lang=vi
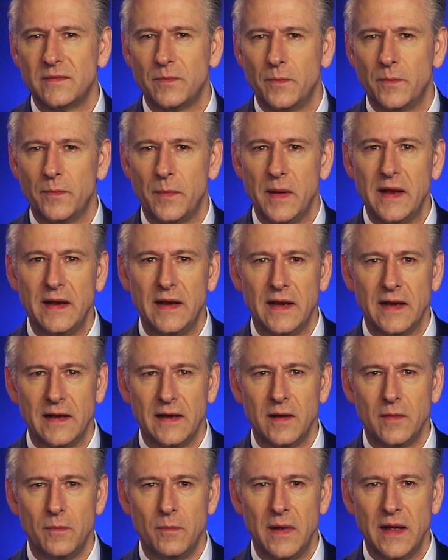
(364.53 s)
Tiền đen
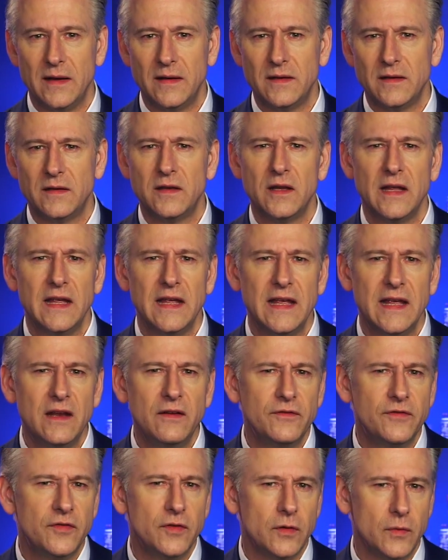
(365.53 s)
tối giống như việc chi
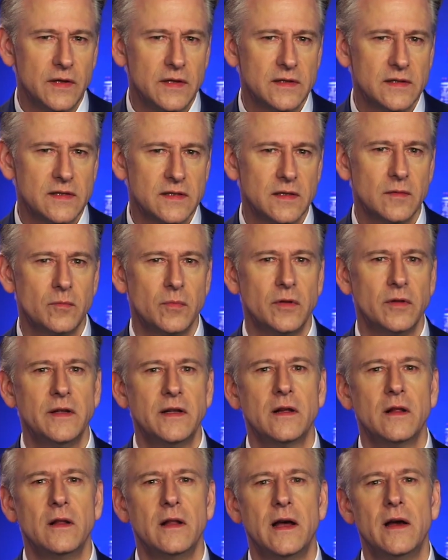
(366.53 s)
tiền để gây ảnh hưởng đến
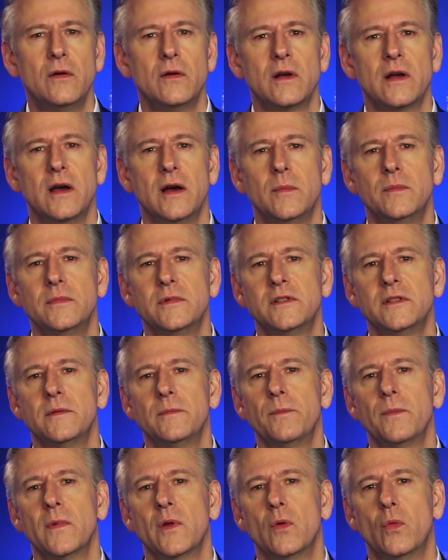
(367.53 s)
kết quả chính trị.
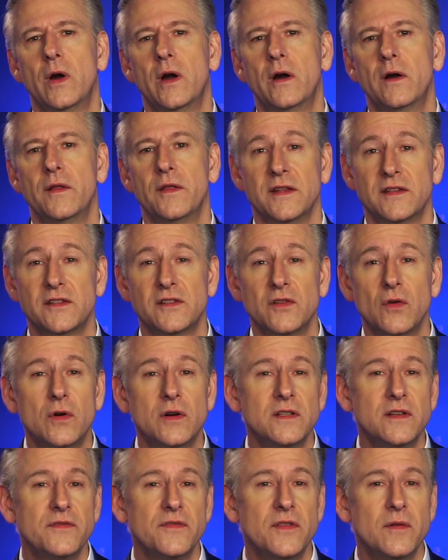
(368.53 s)
Trong đó,
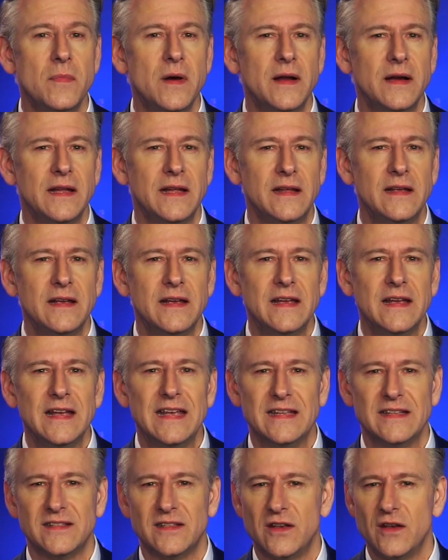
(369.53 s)
nguồn tiền không được tiết
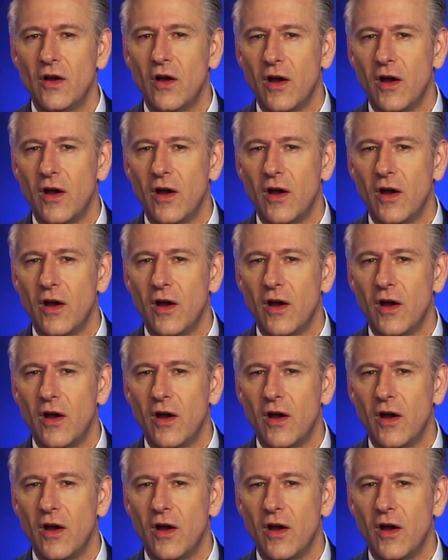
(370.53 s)
lộ.